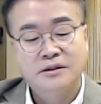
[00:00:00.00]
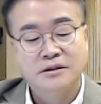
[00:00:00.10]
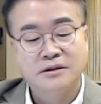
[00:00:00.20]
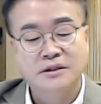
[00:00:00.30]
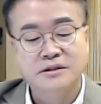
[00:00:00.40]

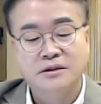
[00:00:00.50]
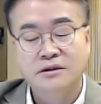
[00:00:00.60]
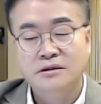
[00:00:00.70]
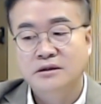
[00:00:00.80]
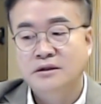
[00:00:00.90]
어,
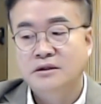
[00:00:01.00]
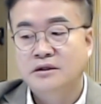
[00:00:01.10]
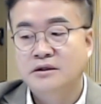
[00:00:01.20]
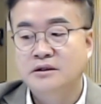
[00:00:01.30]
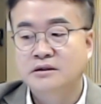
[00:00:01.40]
그래서
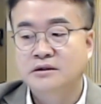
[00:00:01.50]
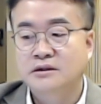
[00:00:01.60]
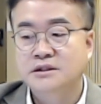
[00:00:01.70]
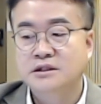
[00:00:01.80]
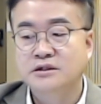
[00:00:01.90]
어,
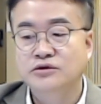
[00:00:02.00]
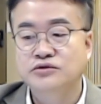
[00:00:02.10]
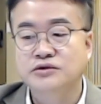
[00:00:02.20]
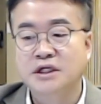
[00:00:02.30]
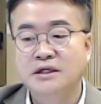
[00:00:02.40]
어쨌든
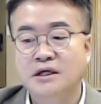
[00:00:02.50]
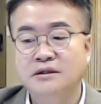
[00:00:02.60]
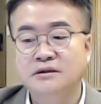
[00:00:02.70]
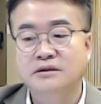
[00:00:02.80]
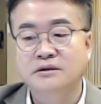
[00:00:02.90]

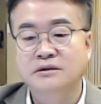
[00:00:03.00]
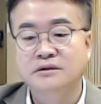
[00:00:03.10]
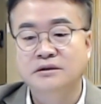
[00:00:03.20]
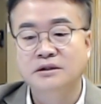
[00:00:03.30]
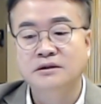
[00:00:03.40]
규제라는
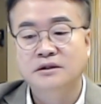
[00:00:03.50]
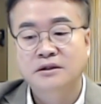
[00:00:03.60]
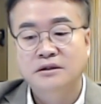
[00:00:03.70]
거를